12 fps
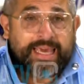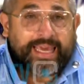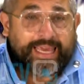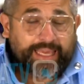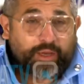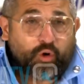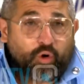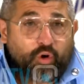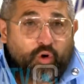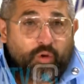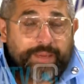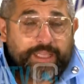Ecco,
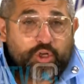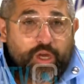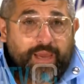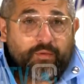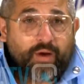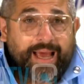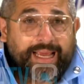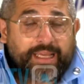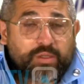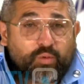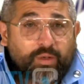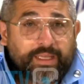come dicevo anche
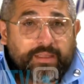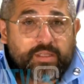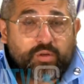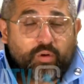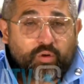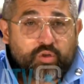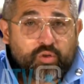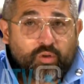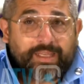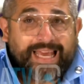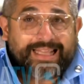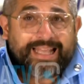sul discorso
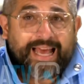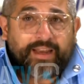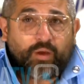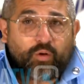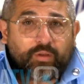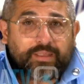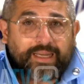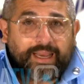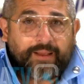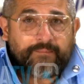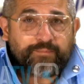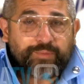di andare
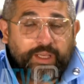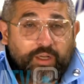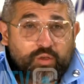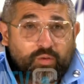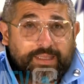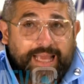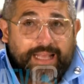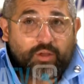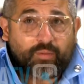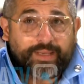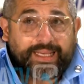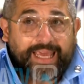oltre il
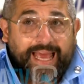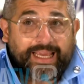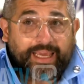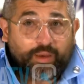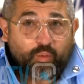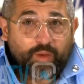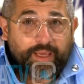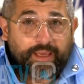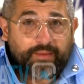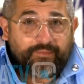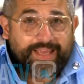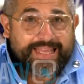risultato, perché anche qui
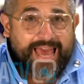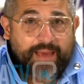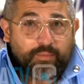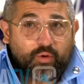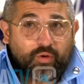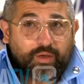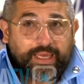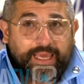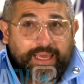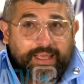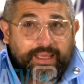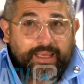vediamo
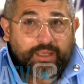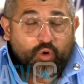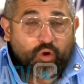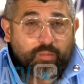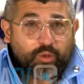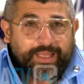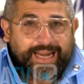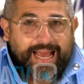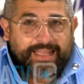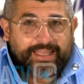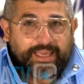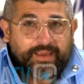che eh, noi
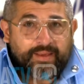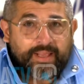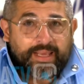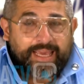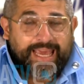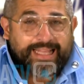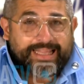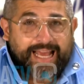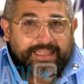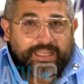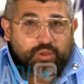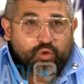moderati è
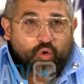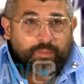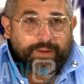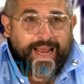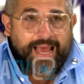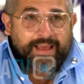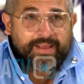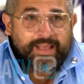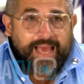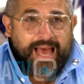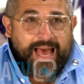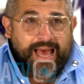andata sopra
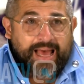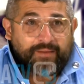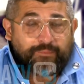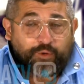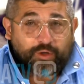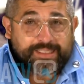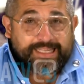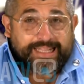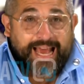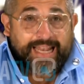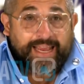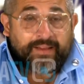a Forza
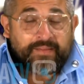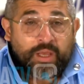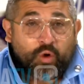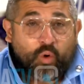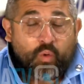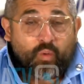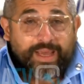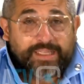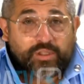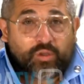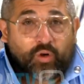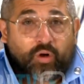Italia. Con
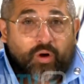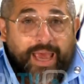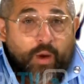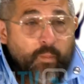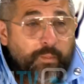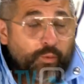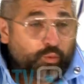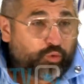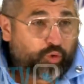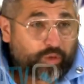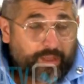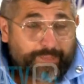questo è un
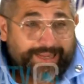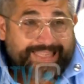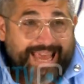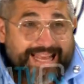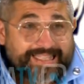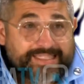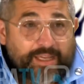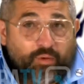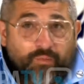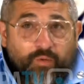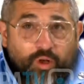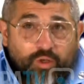punto di partenza,
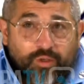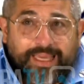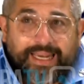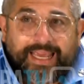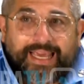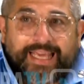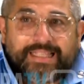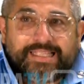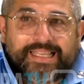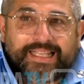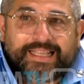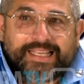non voglio dire che in
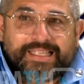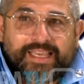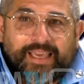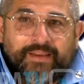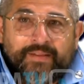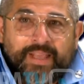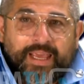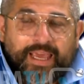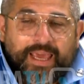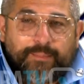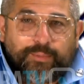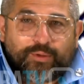sintesi
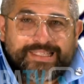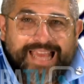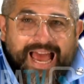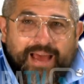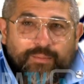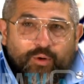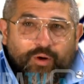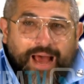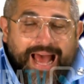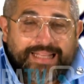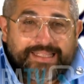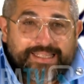eh, possiamo,
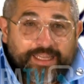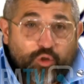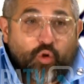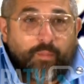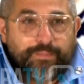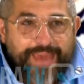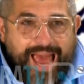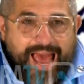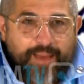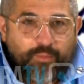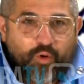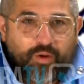anzi
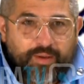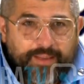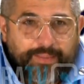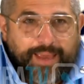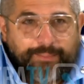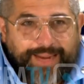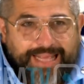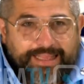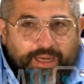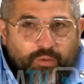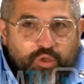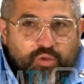dobbiamo
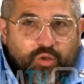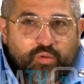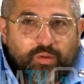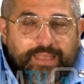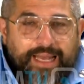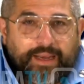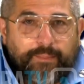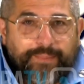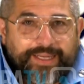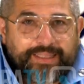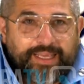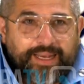prendere questo risultato e
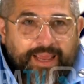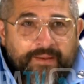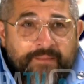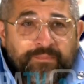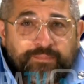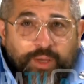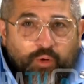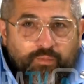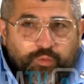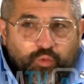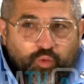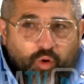partire per un
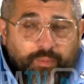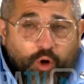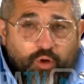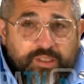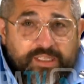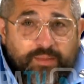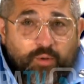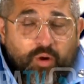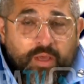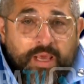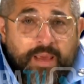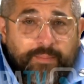futuro prossimo.
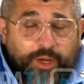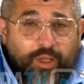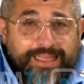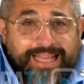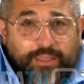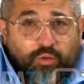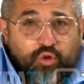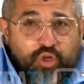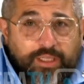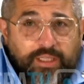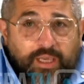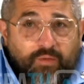Però il dato
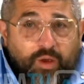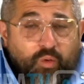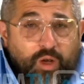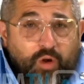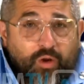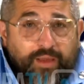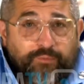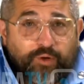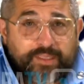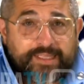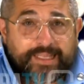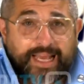oggettivo è quello che
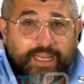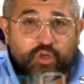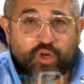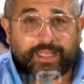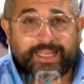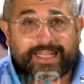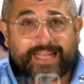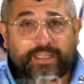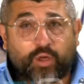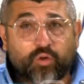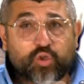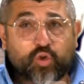Forza Italia ha dei
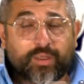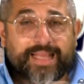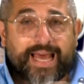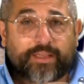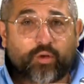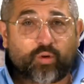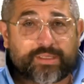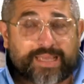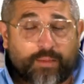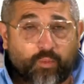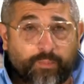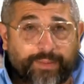dati consolidati, noi
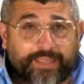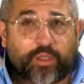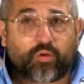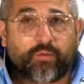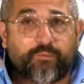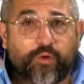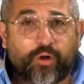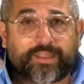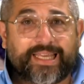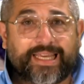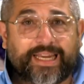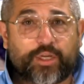siamo un partito in
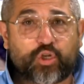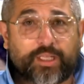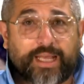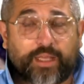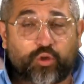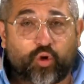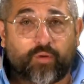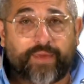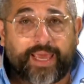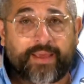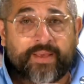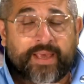forte crescita
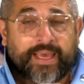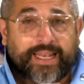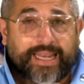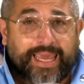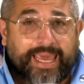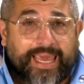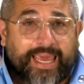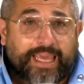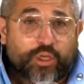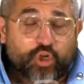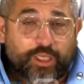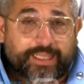dove le,
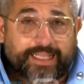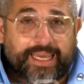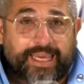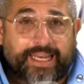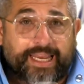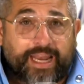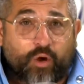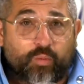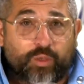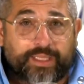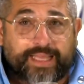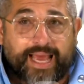i cittadini, la
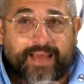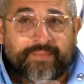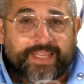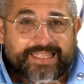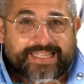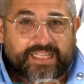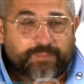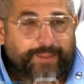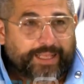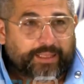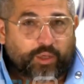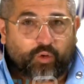comunità si
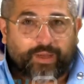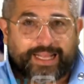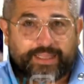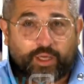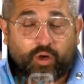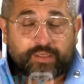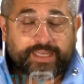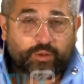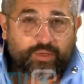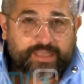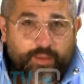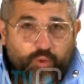aspettano grandi cose e
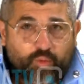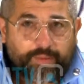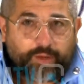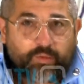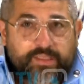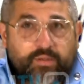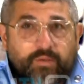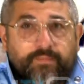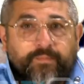noi siamo qui per questo.